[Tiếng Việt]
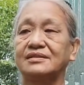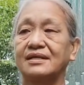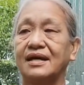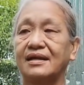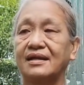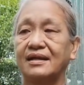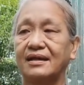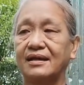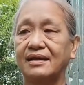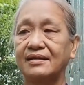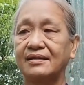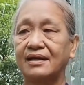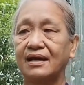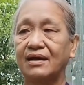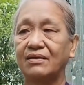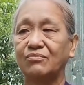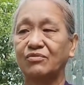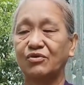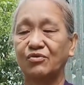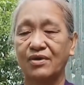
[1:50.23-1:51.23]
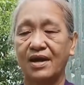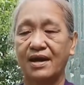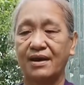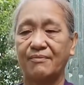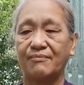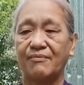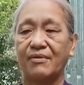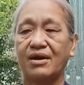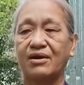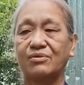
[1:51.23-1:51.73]
ông đứng vậy
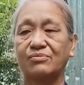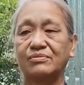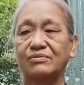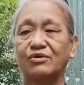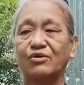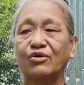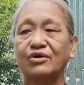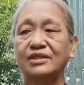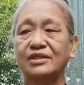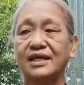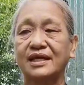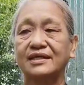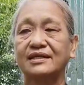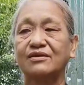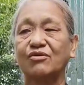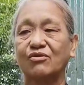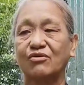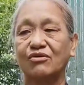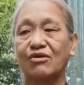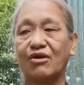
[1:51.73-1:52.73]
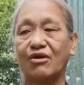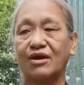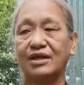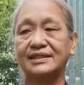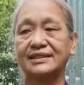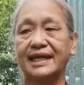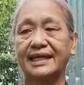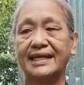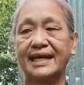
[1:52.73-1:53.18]
ông thợ săn lại ông cụ đàm